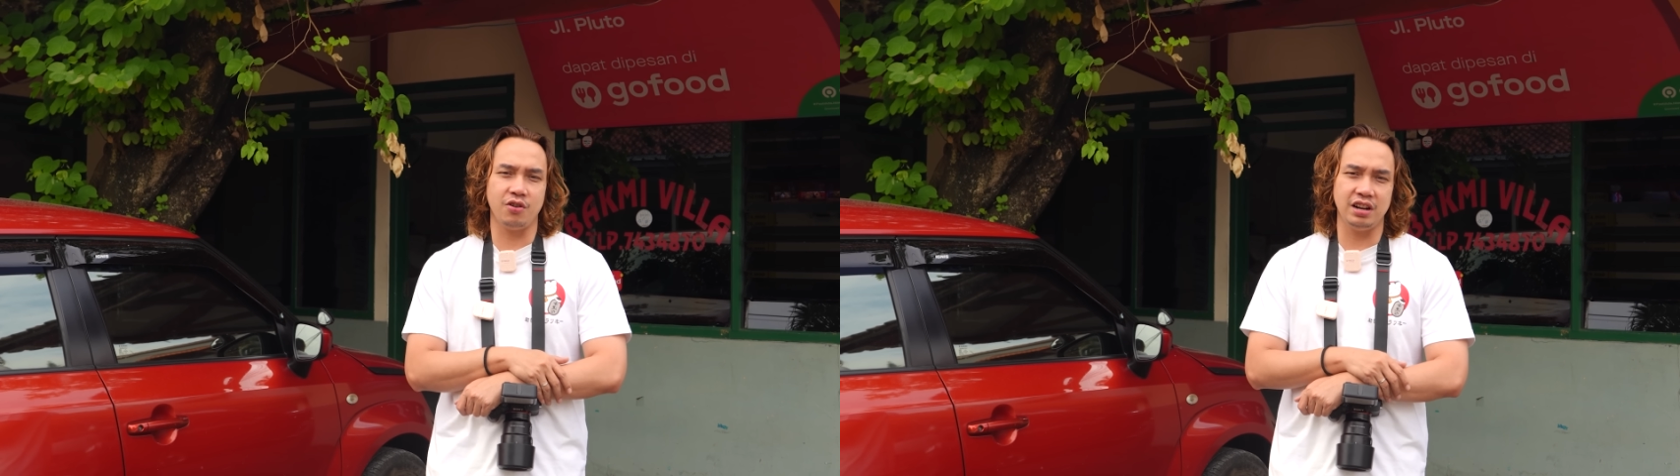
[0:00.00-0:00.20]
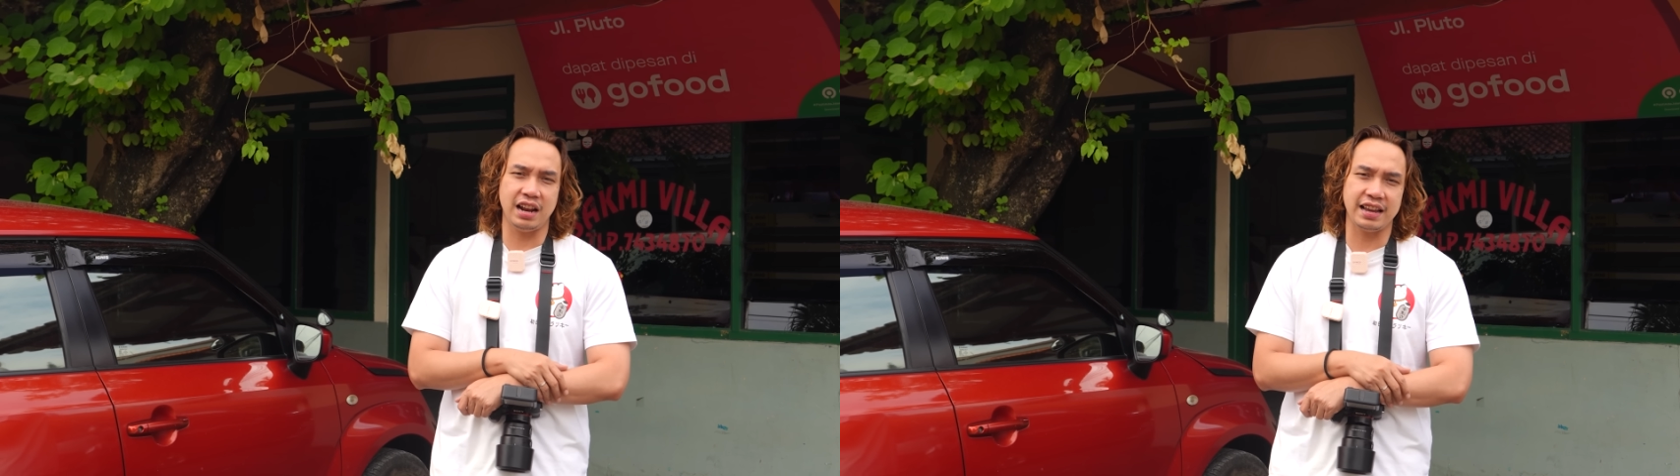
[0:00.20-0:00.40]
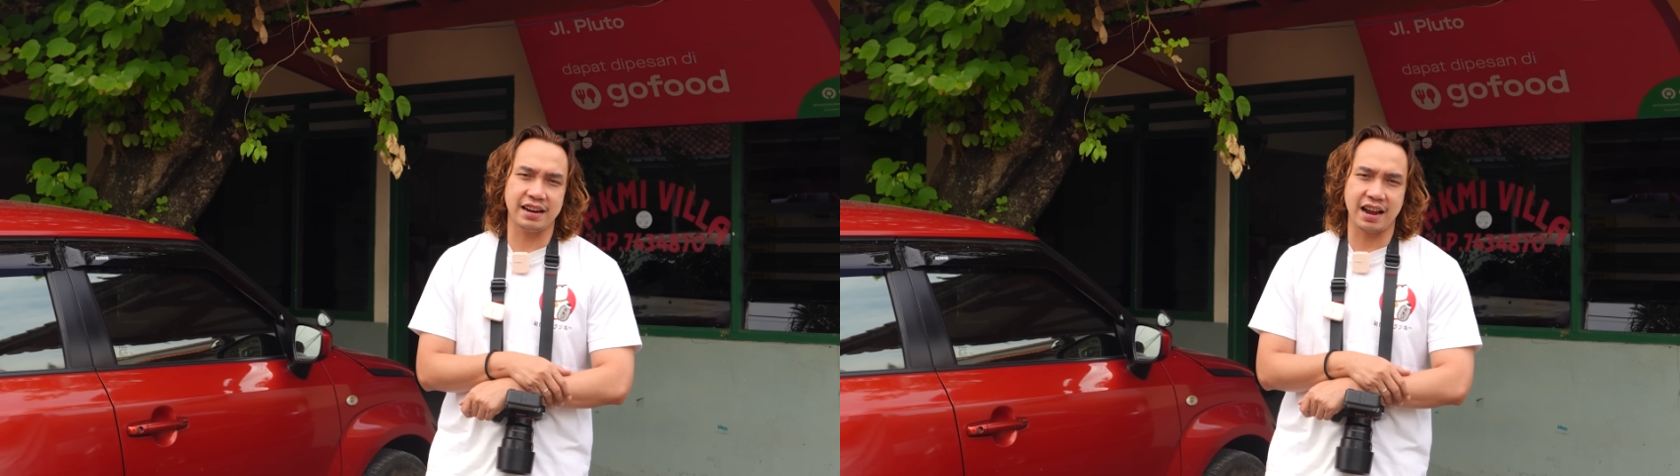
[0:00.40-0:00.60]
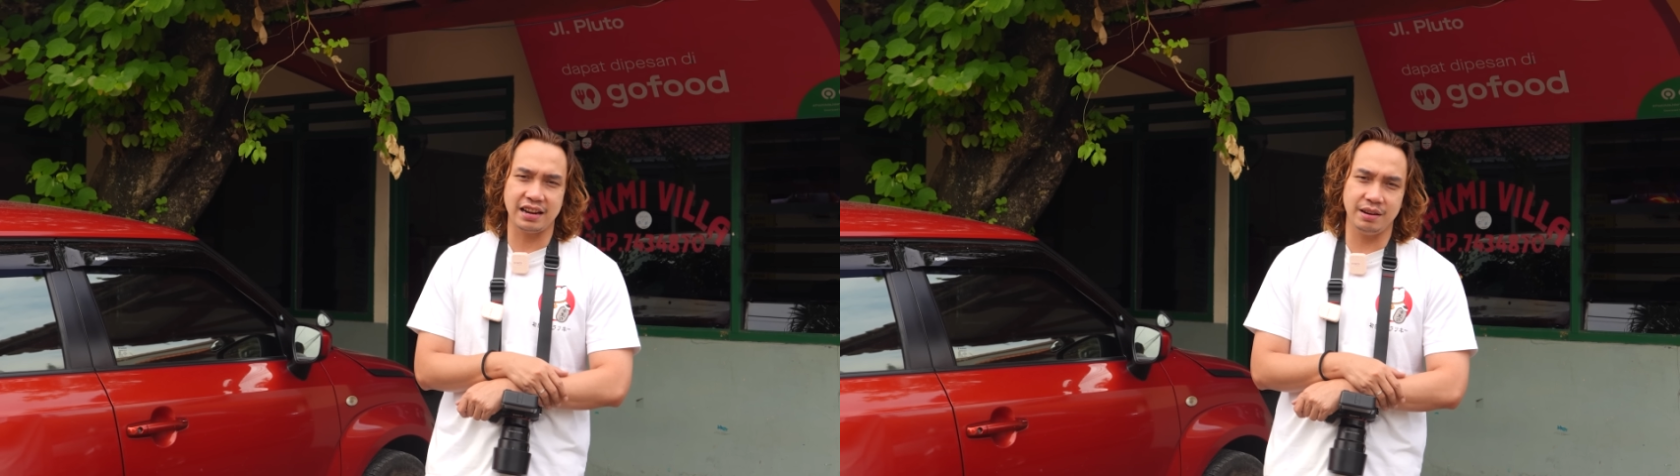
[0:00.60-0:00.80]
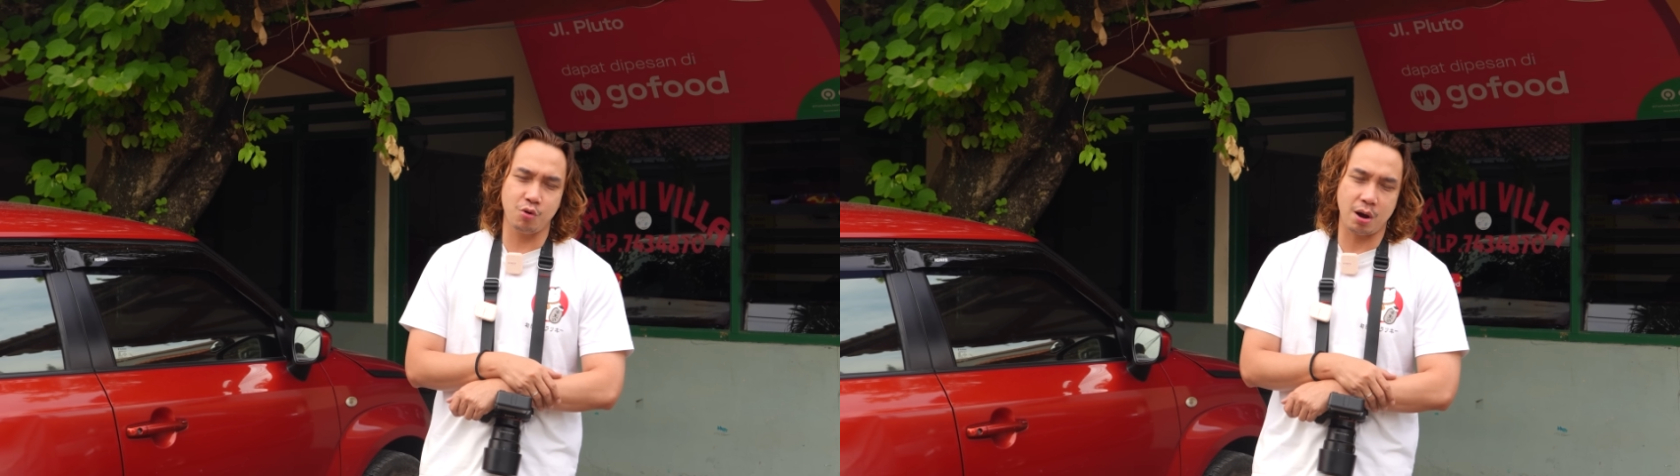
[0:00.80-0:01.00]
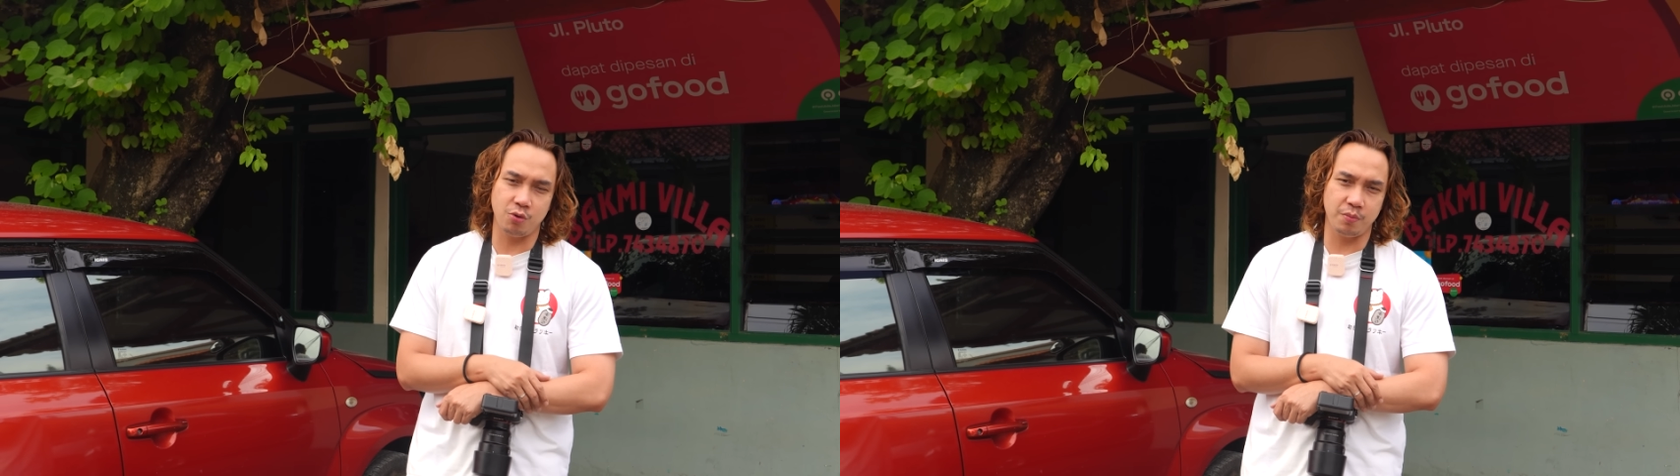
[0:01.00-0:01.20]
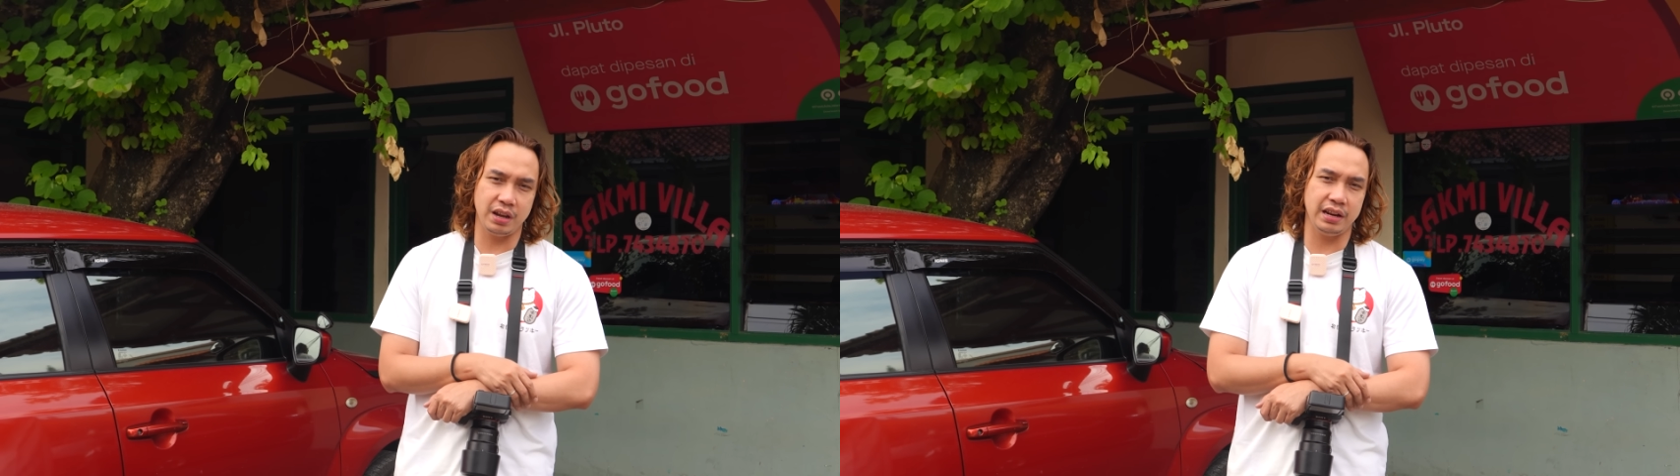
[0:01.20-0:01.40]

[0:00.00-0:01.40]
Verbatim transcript: gue dilahirkan di muka bumi